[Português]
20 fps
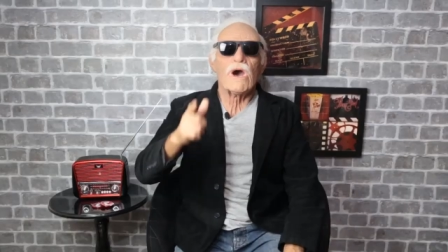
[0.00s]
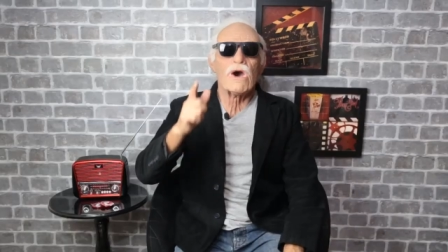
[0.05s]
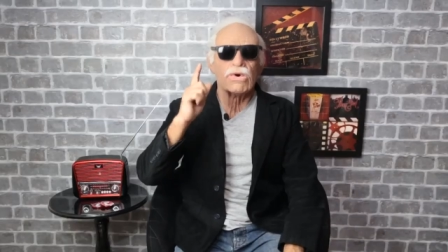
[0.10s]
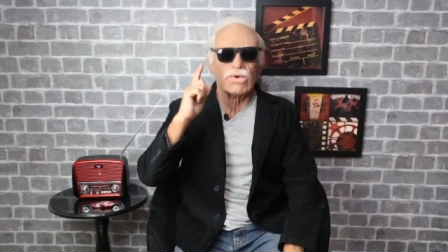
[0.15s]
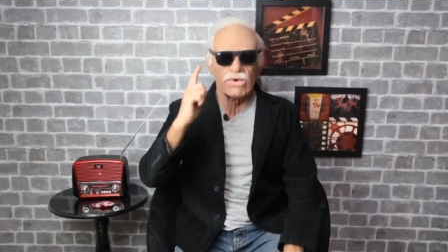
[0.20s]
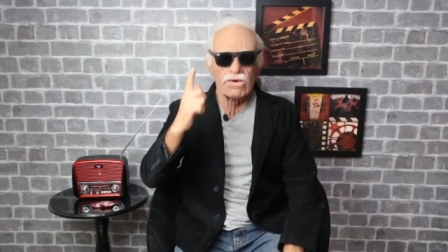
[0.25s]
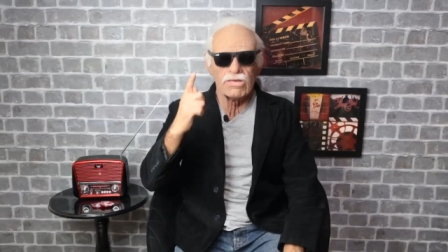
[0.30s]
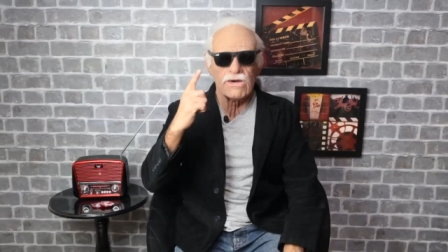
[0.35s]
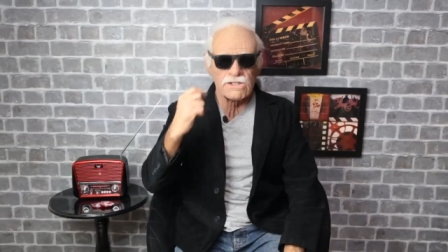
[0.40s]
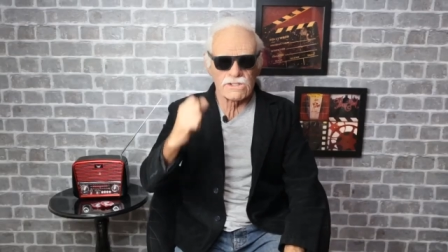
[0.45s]

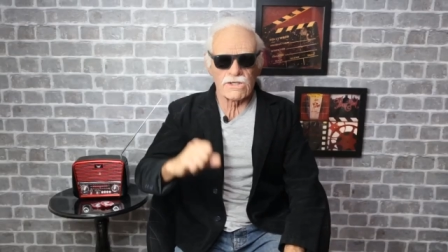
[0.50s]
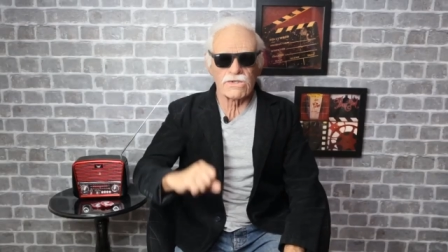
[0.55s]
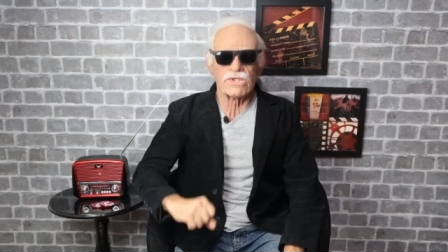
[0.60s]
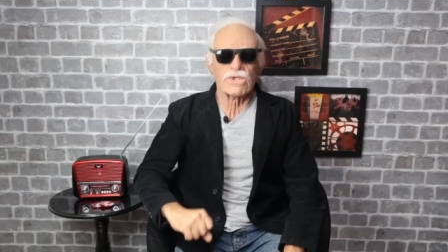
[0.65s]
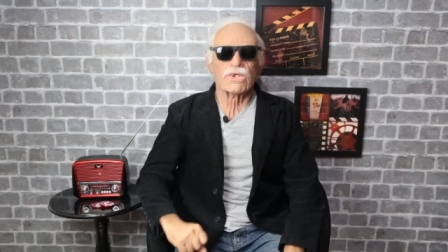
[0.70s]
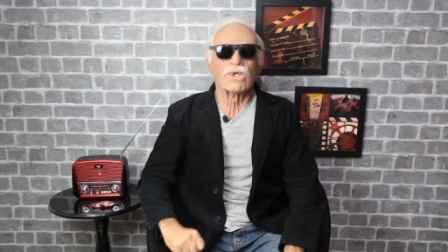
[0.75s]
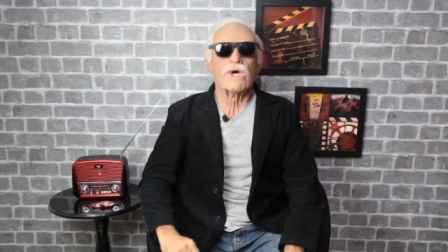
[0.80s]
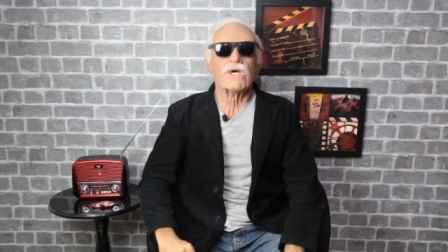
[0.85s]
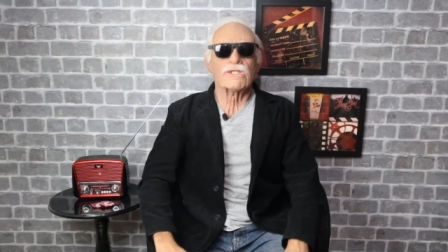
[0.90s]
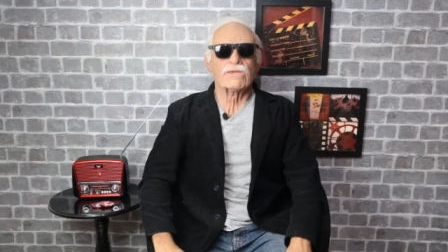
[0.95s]
Algumas
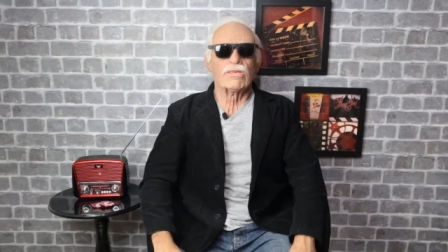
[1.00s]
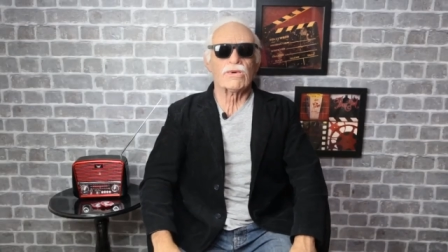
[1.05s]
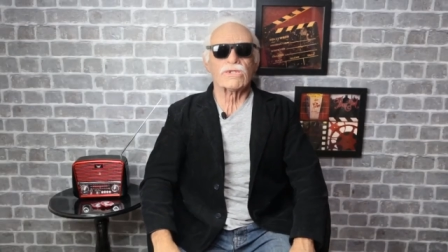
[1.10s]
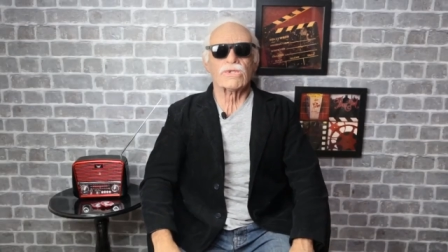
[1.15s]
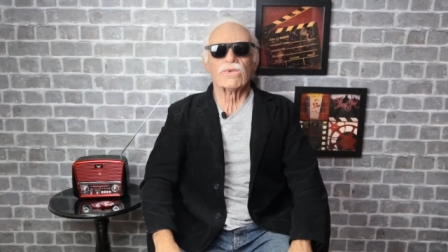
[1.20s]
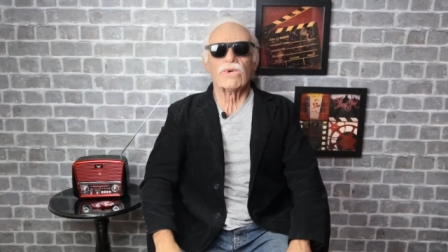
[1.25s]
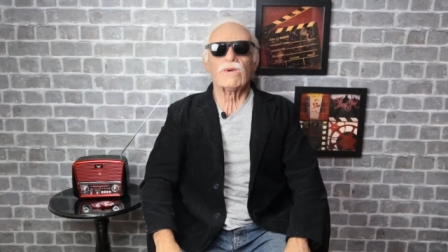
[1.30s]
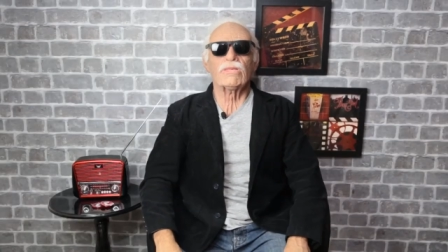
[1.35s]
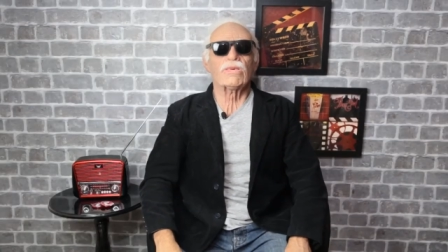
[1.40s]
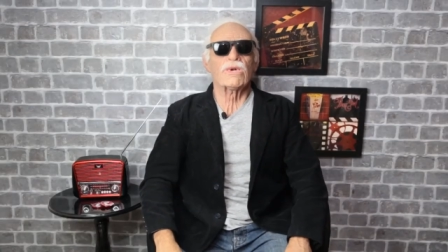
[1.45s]
altcoins
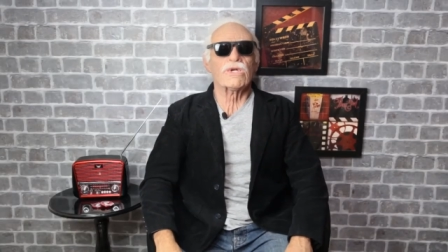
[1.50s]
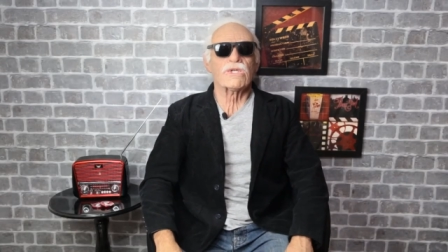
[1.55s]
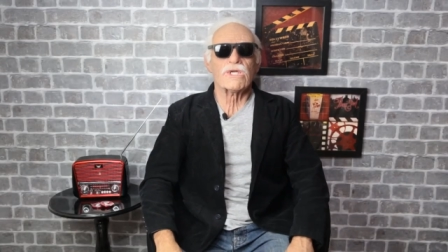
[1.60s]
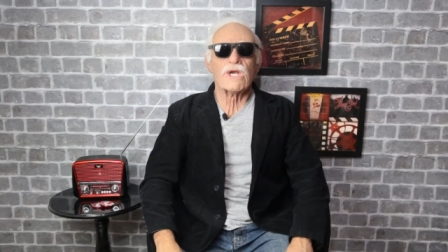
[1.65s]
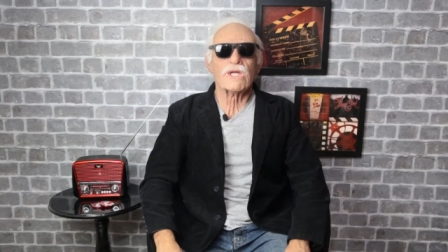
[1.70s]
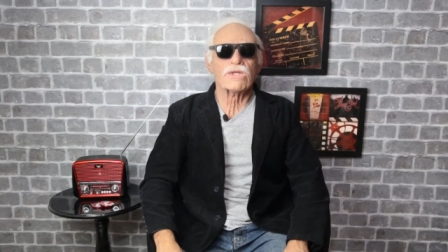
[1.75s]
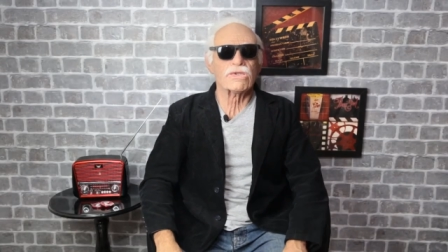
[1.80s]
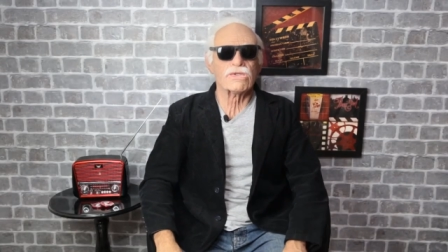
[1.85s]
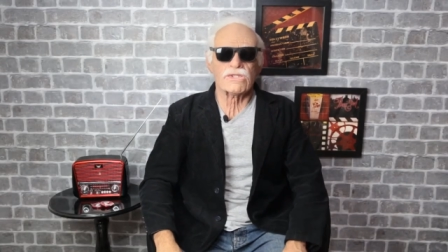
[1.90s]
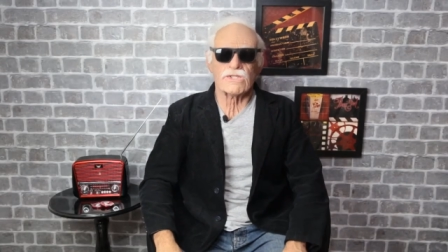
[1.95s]
possuem
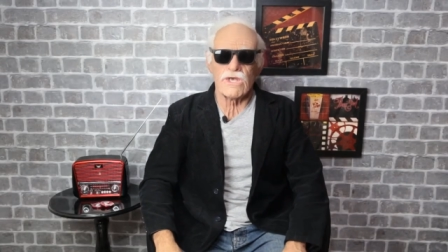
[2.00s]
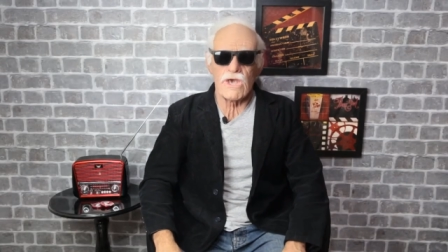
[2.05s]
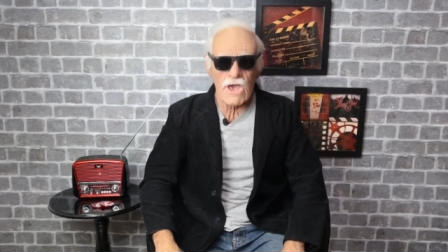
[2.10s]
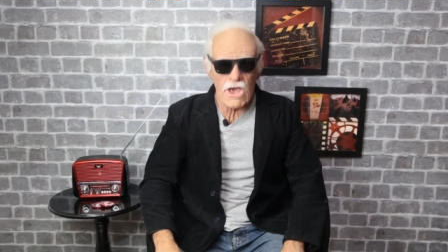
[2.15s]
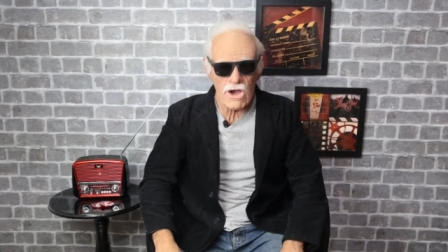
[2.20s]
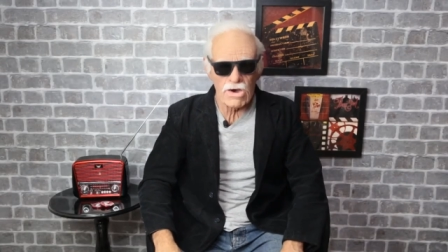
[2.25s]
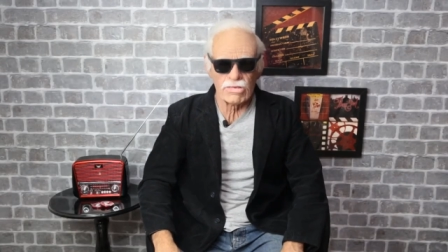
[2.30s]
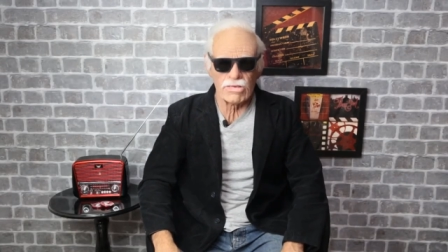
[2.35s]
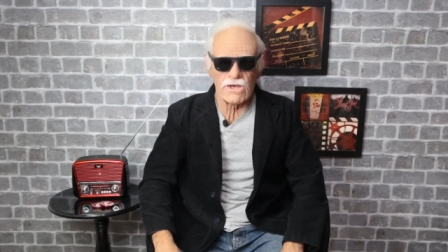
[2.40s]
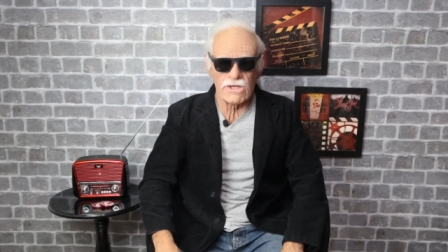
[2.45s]
projetos
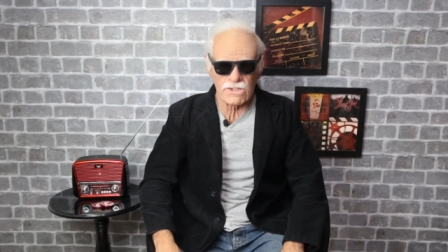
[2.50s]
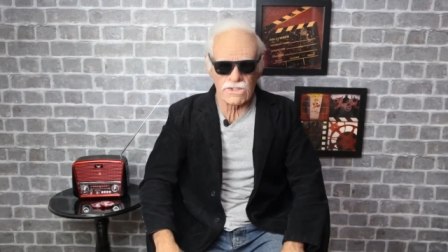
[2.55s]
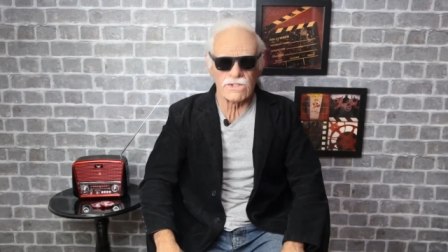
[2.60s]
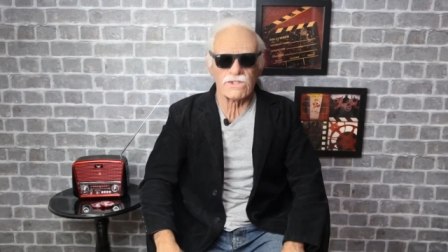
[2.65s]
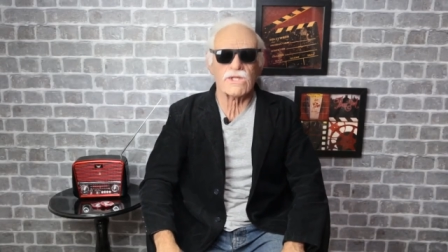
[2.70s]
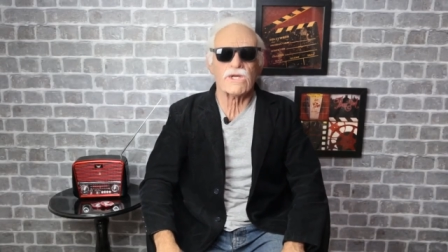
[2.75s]
realmente